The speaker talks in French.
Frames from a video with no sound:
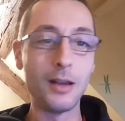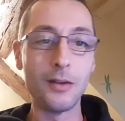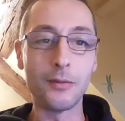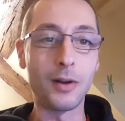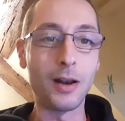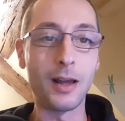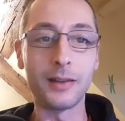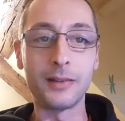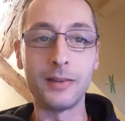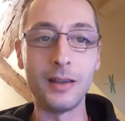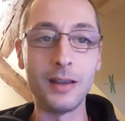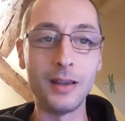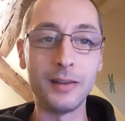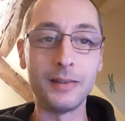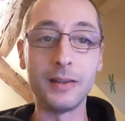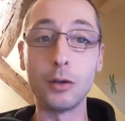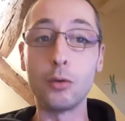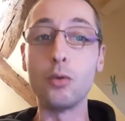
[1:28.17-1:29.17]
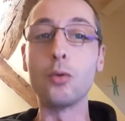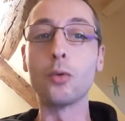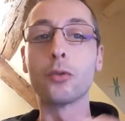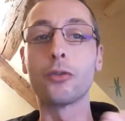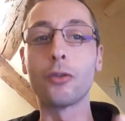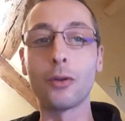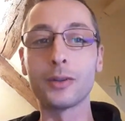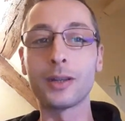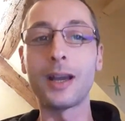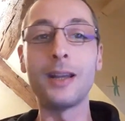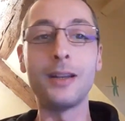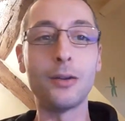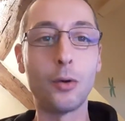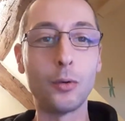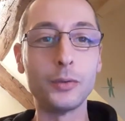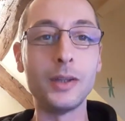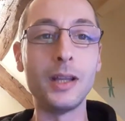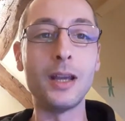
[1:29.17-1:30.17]
Voilà, c'est cool, on s'entraide,
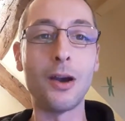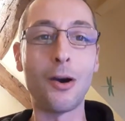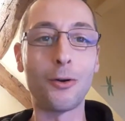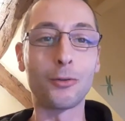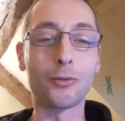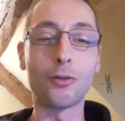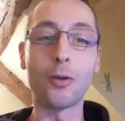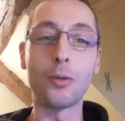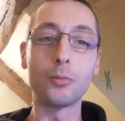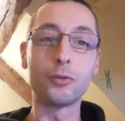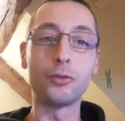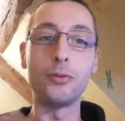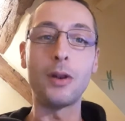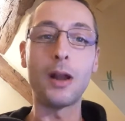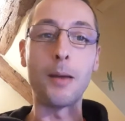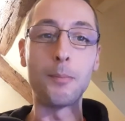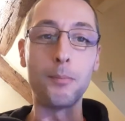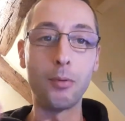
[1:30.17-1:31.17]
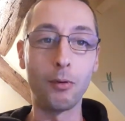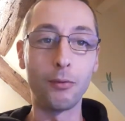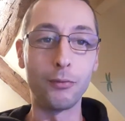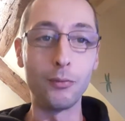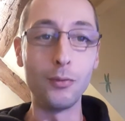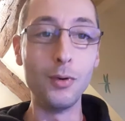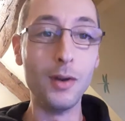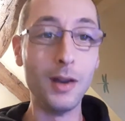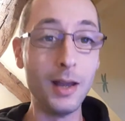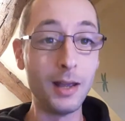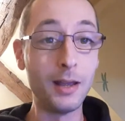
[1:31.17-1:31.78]
on est ensemble, je suis là pour vous,